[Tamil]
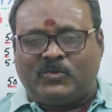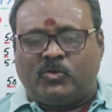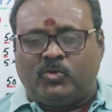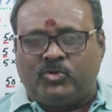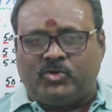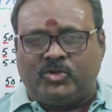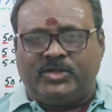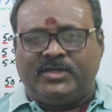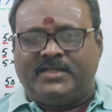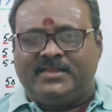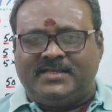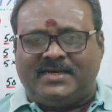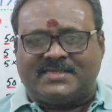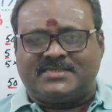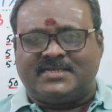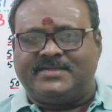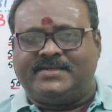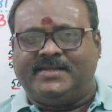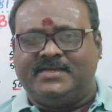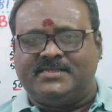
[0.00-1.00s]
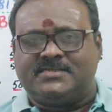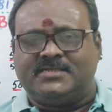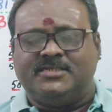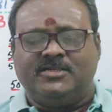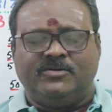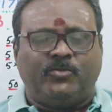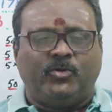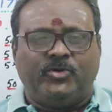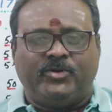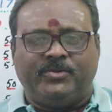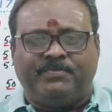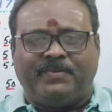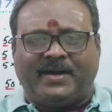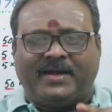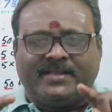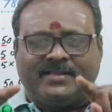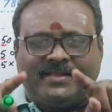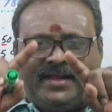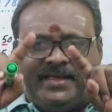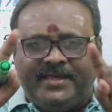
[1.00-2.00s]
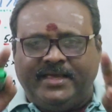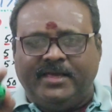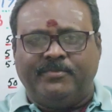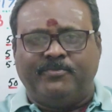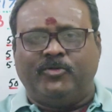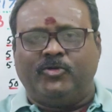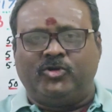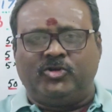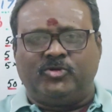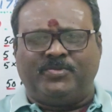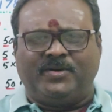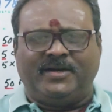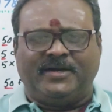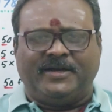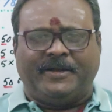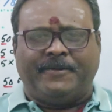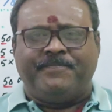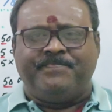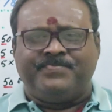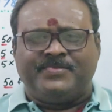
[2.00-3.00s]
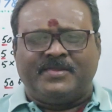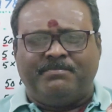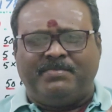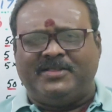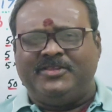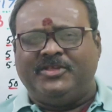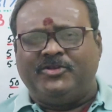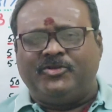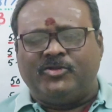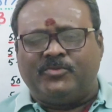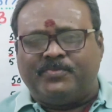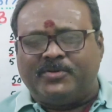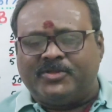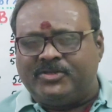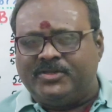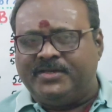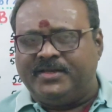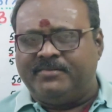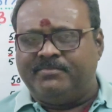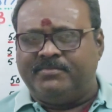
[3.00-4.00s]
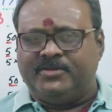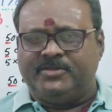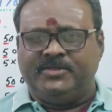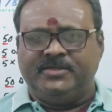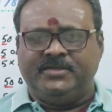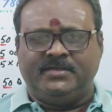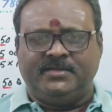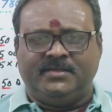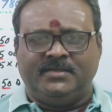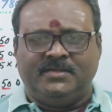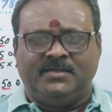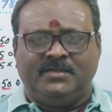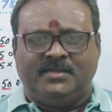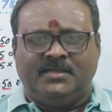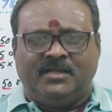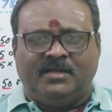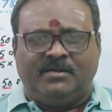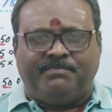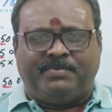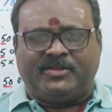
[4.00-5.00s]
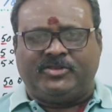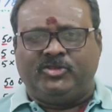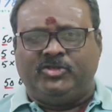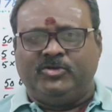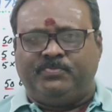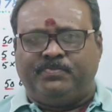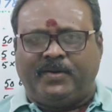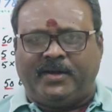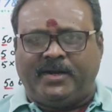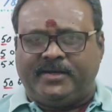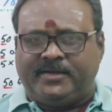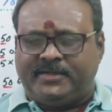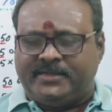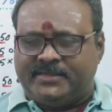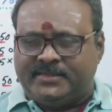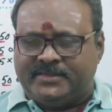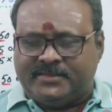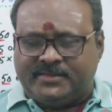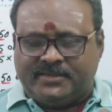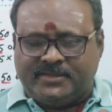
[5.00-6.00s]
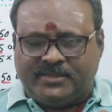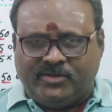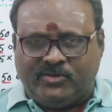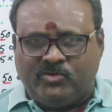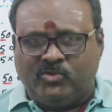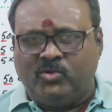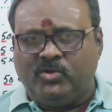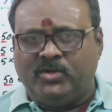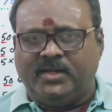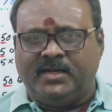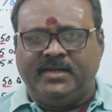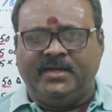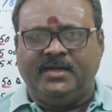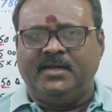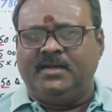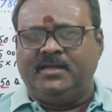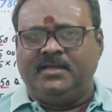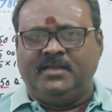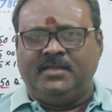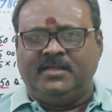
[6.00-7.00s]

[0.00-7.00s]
கூற்றுங்கிறது அசட்டேஷன்னு போட்டு பக்கத்தில் ஏ போட்டிருப்பாங்க பதிற்று பத்து என்பது பத்து பாட்டு நூல்களில்